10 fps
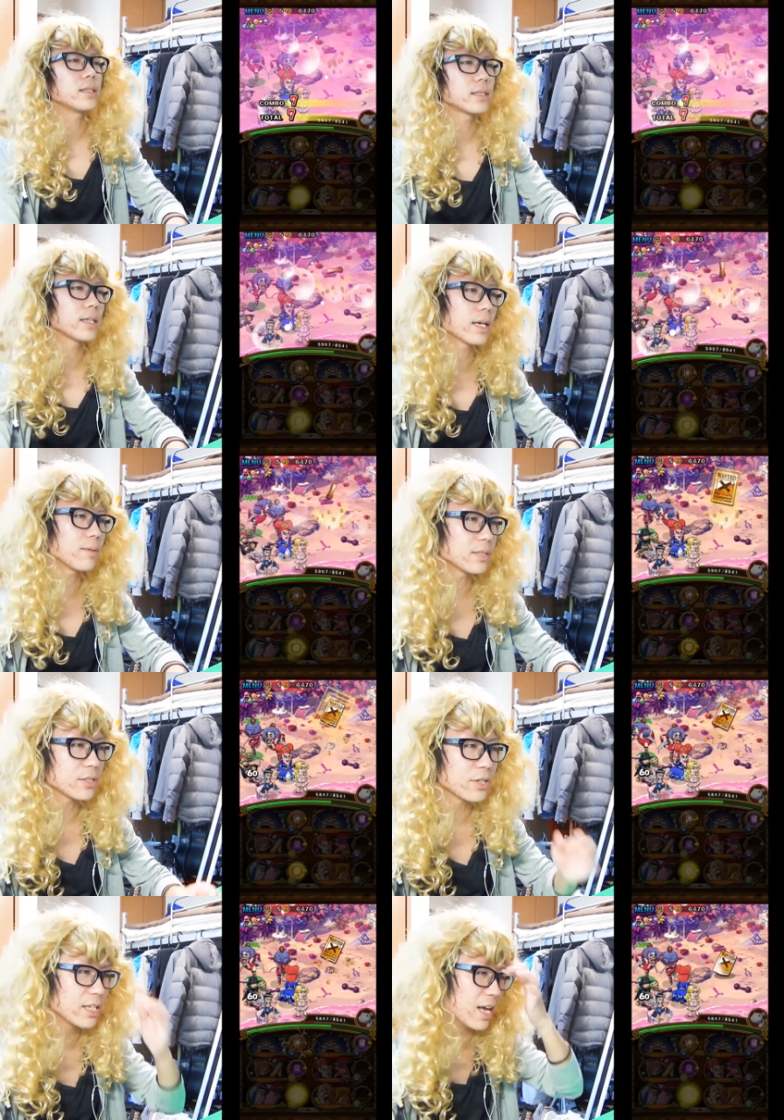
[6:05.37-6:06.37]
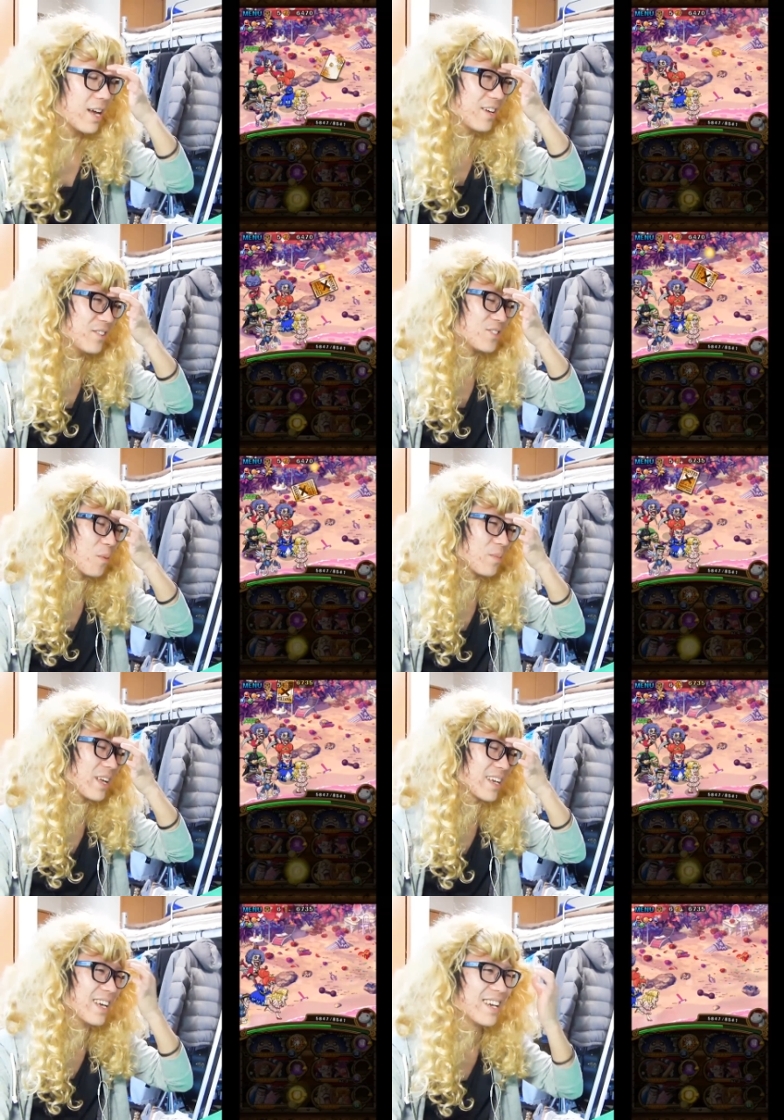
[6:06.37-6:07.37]
さあ、来ました。チュリン、嘘っぽ
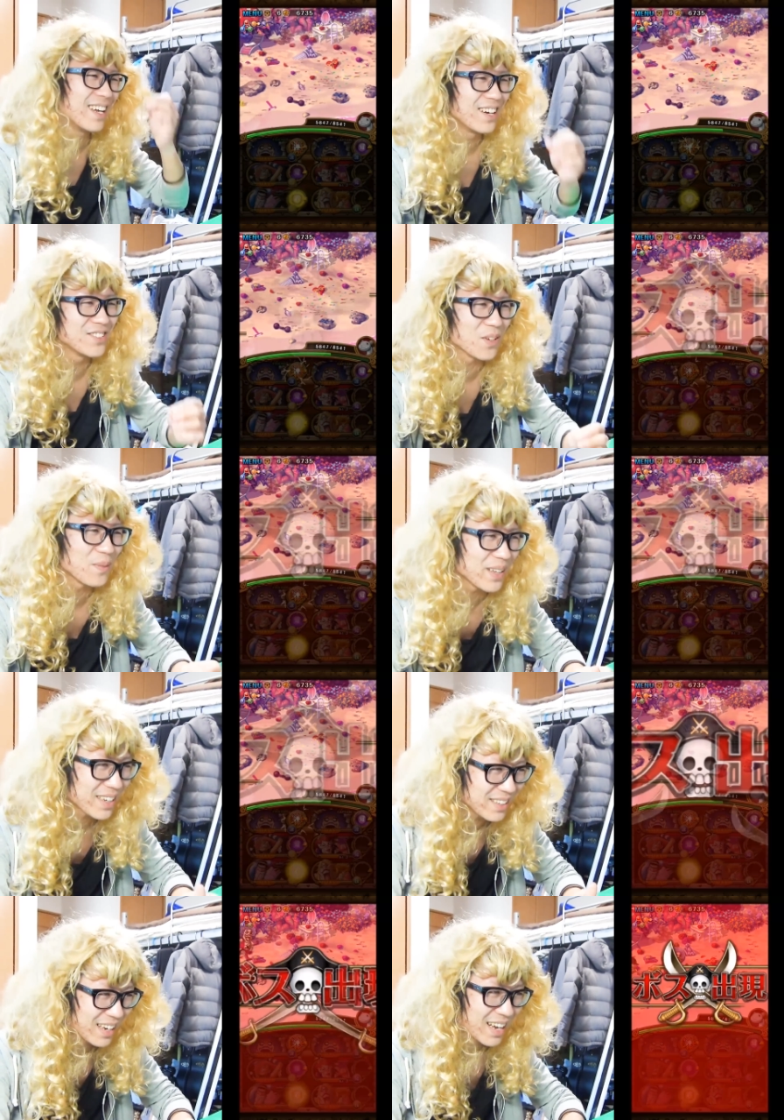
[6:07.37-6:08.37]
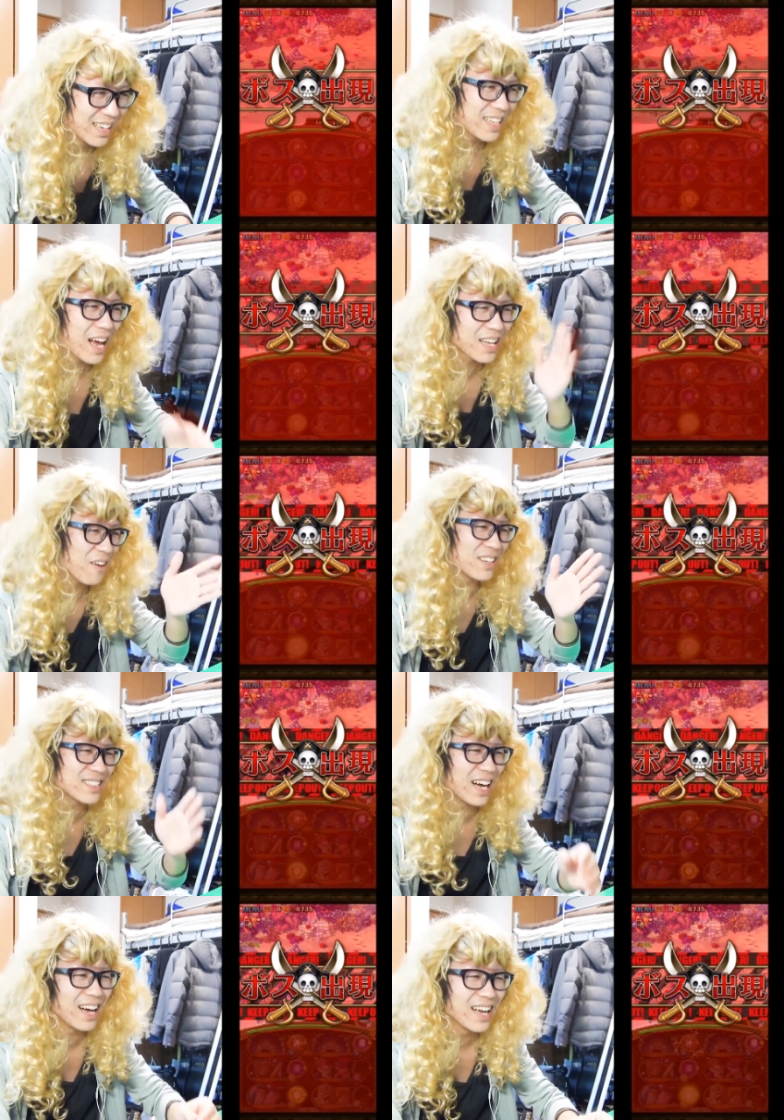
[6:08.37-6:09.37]
だけ。嘘っぽだけ。さあ、来ま
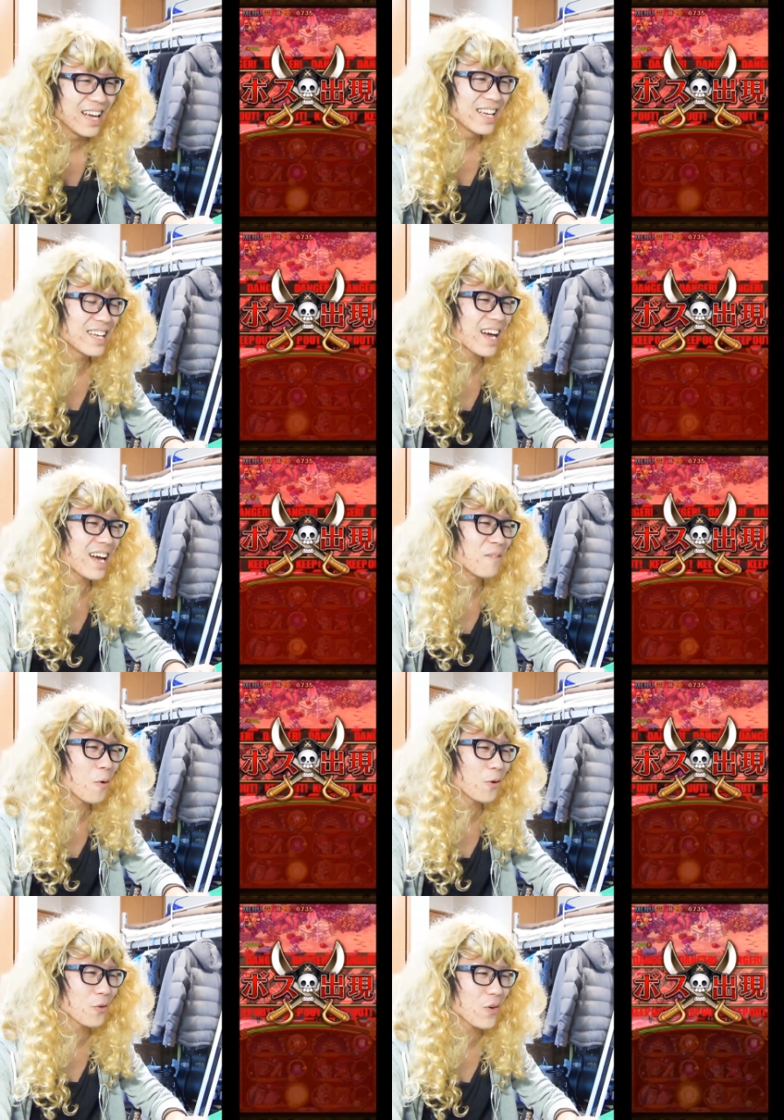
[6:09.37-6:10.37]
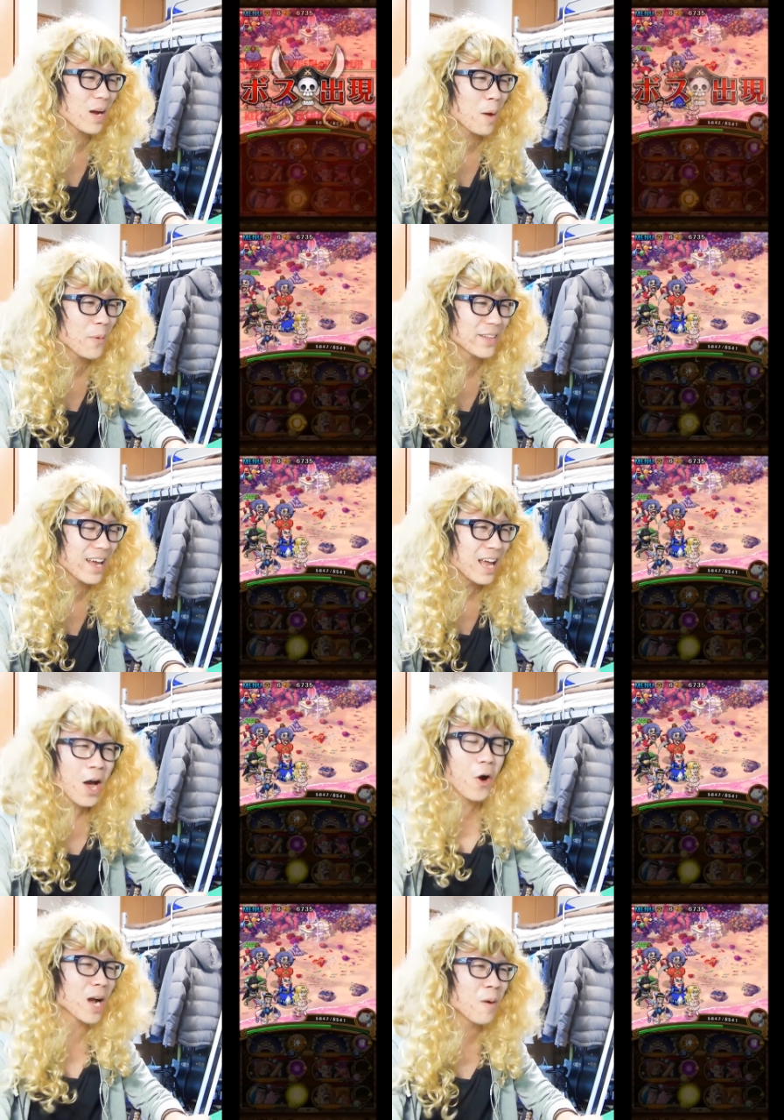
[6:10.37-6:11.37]
した。いやー、もうこのオカマパで、
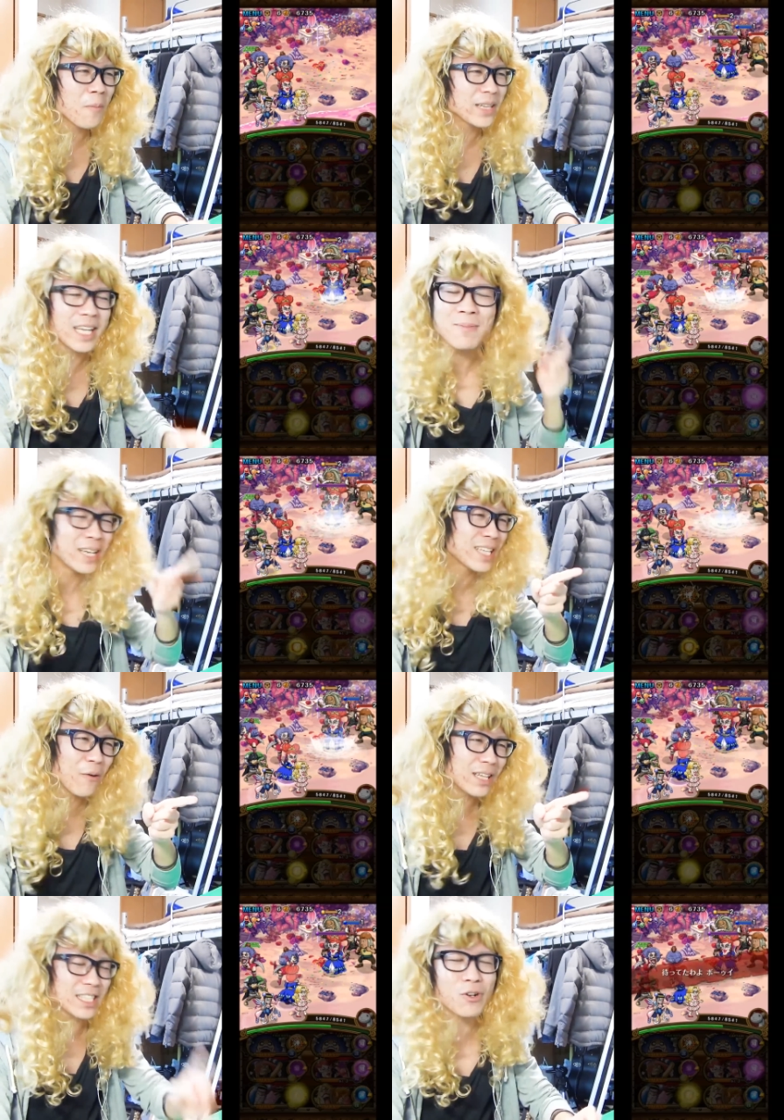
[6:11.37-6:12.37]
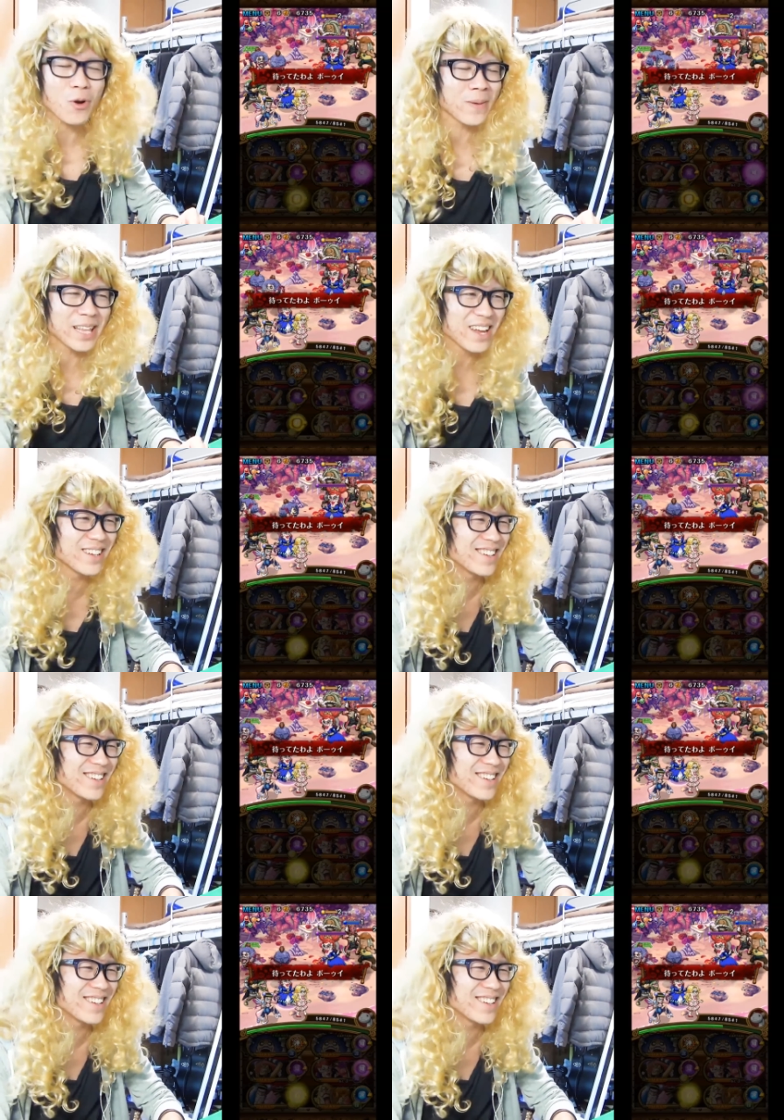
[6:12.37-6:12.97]
オカマパで来ましたよ、私、ここまで。